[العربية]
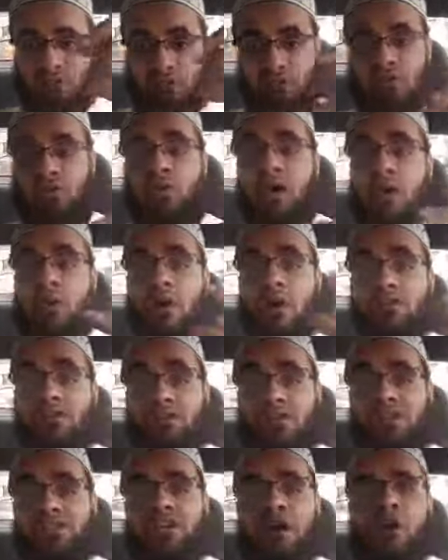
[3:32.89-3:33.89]
صورة
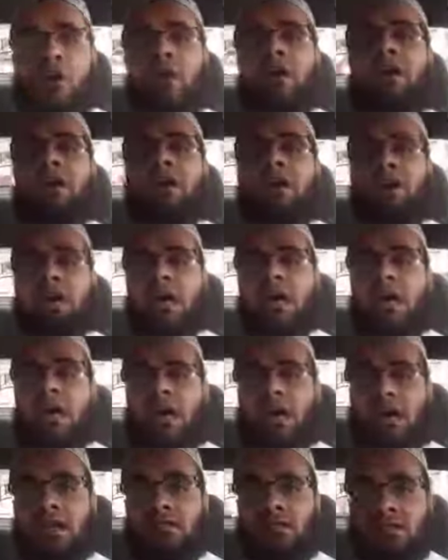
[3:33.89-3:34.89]
واقعية هو نقلها
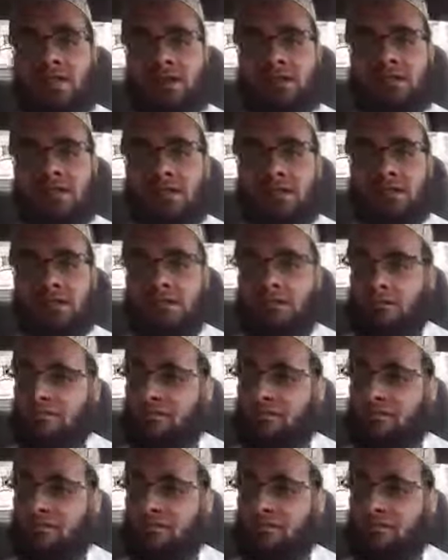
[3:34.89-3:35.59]
كالمراسل